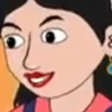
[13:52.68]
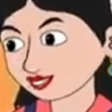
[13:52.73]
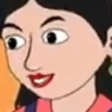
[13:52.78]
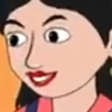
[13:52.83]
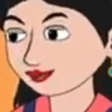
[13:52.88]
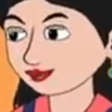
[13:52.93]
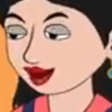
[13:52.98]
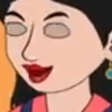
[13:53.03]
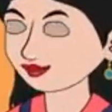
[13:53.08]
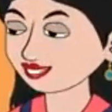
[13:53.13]
यू
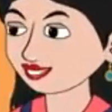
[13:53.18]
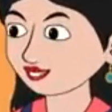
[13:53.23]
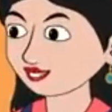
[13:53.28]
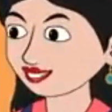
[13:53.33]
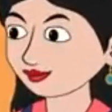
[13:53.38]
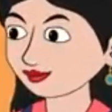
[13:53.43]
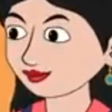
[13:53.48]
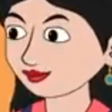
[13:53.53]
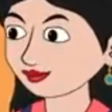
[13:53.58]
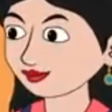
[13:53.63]
मम्मी जी
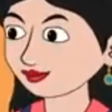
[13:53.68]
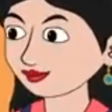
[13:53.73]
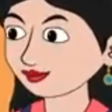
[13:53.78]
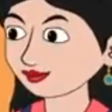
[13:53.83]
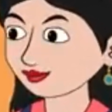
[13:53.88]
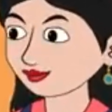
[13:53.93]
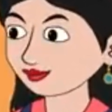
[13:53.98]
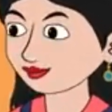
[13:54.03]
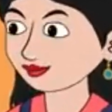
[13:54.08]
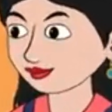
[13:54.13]

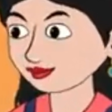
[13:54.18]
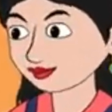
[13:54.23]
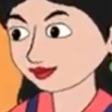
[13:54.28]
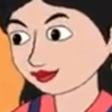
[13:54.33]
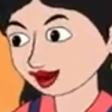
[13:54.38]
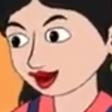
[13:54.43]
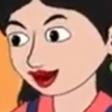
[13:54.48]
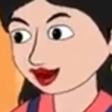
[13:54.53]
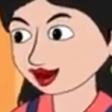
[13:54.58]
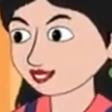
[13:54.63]

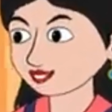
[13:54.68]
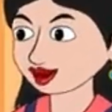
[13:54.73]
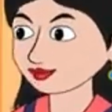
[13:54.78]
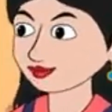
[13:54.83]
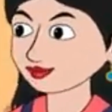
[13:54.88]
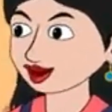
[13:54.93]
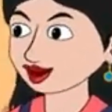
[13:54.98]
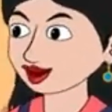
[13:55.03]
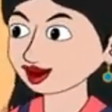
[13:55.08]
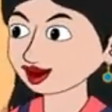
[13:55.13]
भगवान आपका
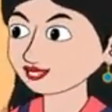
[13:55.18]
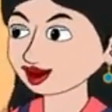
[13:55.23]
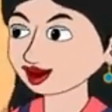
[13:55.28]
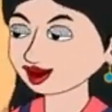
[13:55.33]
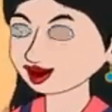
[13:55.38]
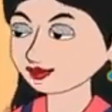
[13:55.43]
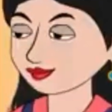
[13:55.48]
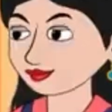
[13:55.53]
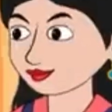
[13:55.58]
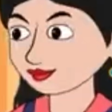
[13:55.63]
भला करे
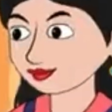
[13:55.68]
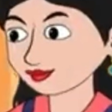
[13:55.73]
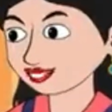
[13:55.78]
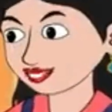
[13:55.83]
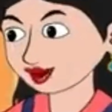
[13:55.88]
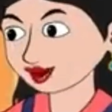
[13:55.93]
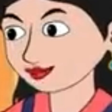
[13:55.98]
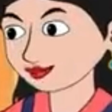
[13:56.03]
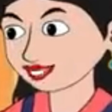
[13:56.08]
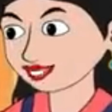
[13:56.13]
आप
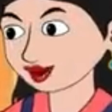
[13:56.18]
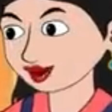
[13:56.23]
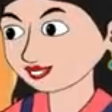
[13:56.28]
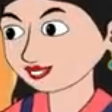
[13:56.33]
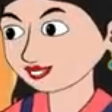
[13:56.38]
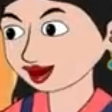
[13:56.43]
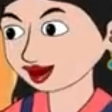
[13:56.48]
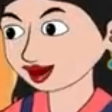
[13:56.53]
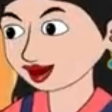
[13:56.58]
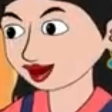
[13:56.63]
नहीं होती तो
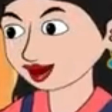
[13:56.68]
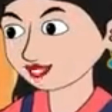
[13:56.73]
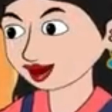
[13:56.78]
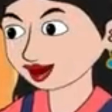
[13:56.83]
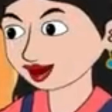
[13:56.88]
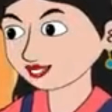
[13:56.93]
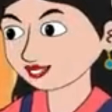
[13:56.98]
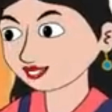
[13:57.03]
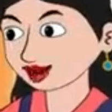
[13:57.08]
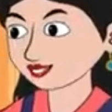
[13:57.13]
मैं नौकरानी
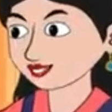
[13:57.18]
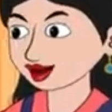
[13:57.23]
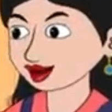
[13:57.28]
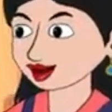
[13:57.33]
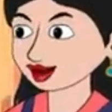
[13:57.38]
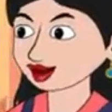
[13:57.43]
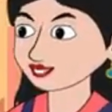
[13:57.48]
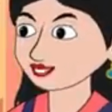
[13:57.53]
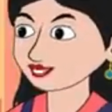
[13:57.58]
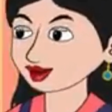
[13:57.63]
से
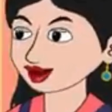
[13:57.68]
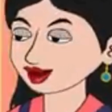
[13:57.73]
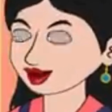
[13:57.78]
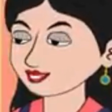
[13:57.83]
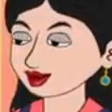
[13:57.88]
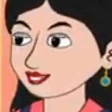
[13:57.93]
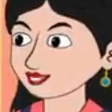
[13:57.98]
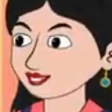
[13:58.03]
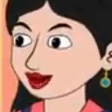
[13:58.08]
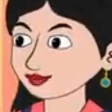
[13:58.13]
महारानी कैसे बनती